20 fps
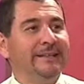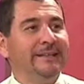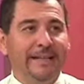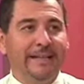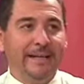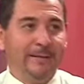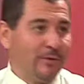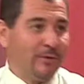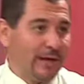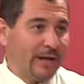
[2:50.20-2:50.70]

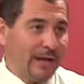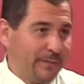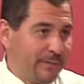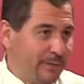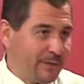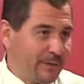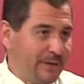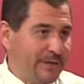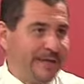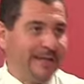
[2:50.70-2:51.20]
tenemos la
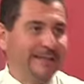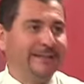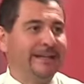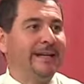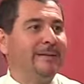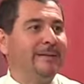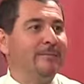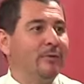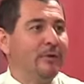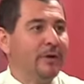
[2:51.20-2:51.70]
encina,
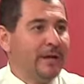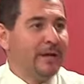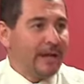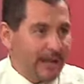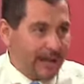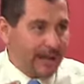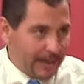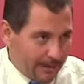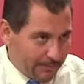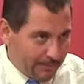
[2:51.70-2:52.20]
tenemos
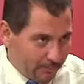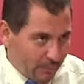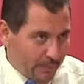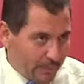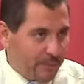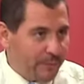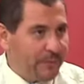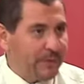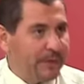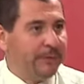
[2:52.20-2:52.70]
el
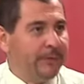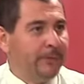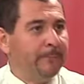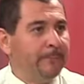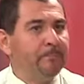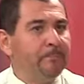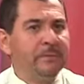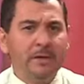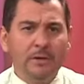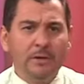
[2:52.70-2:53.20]
buen
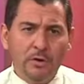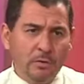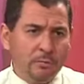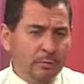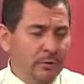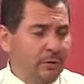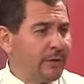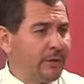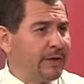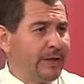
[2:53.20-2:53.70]
cerdo, los
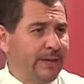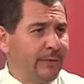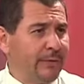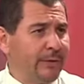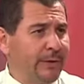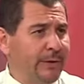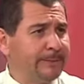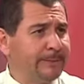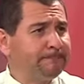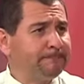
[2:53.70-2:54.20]
buenos
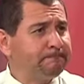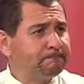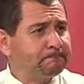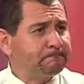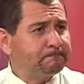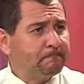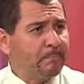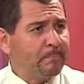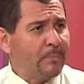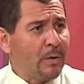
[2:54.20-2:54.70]
criadores,
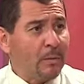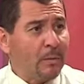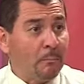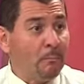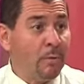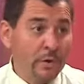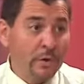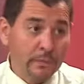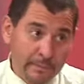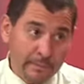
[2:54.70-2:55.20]

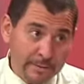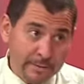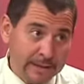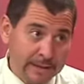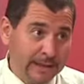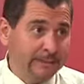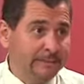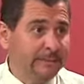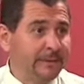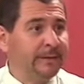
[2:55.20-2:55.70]
buenos
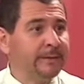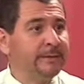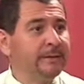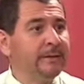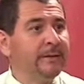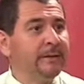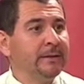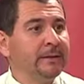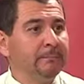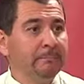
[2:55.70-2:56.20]
fabricantes,
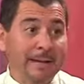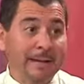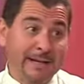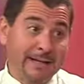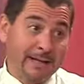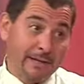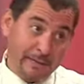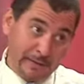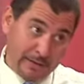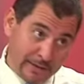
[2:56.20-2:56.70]

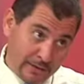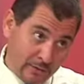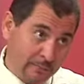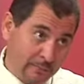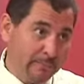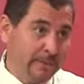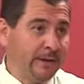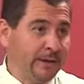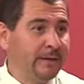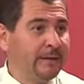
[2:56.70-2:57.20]
marcas de
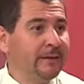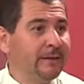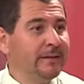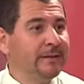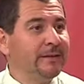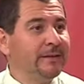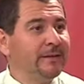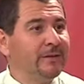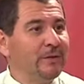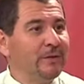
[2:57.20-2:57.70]
renombre,
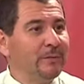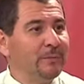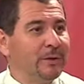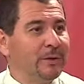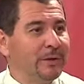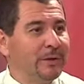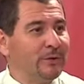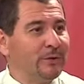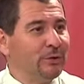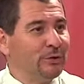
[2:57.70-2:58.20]
como
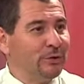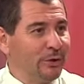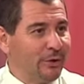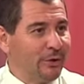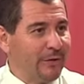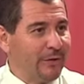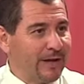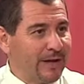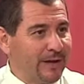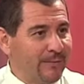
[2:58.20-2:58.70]
el
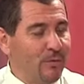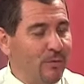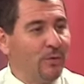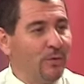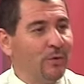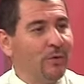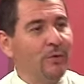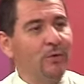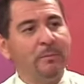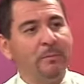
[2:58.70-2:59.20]
contorno de
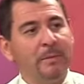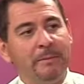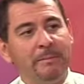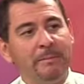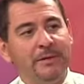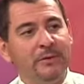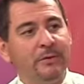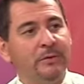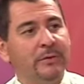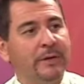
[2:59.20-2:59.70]
Jabugo, Cumbres
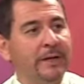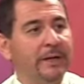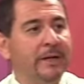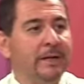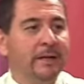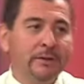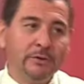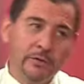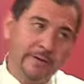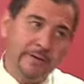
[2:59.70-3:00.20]

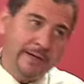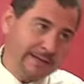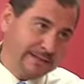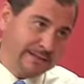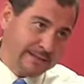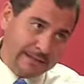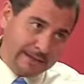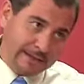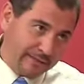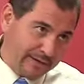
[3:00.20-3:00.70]
Mayores, toda la
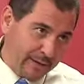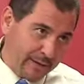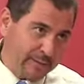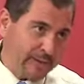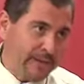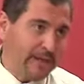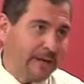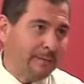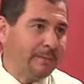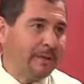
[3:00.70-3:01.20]
Sierra de
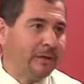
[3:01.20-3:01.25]
Aracena y